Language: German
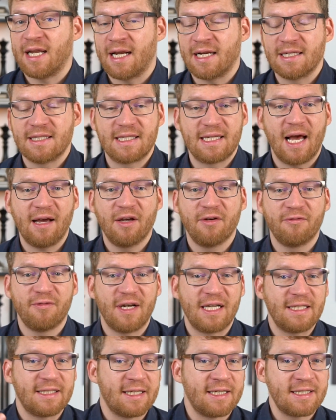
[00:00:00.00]
an einer Sache
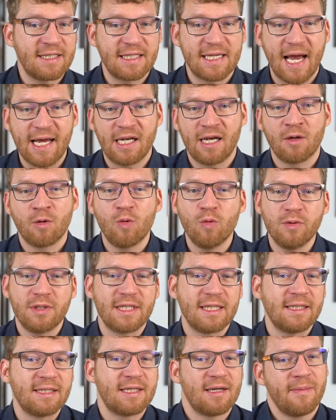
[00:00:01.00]
vielleicht eine Zeit lang gut
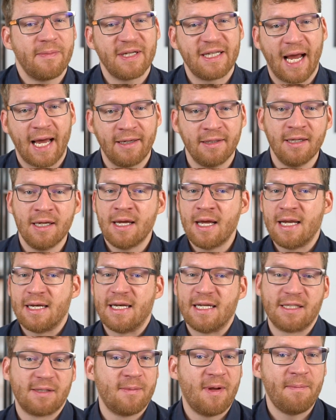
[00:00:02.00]
sind, aber dann
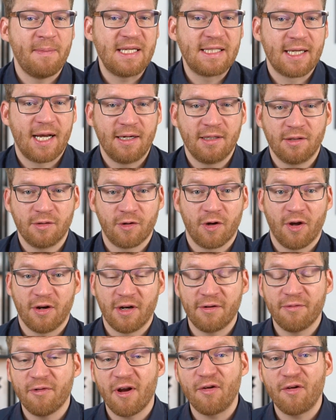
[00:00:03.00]
nicht mehr mithalten können.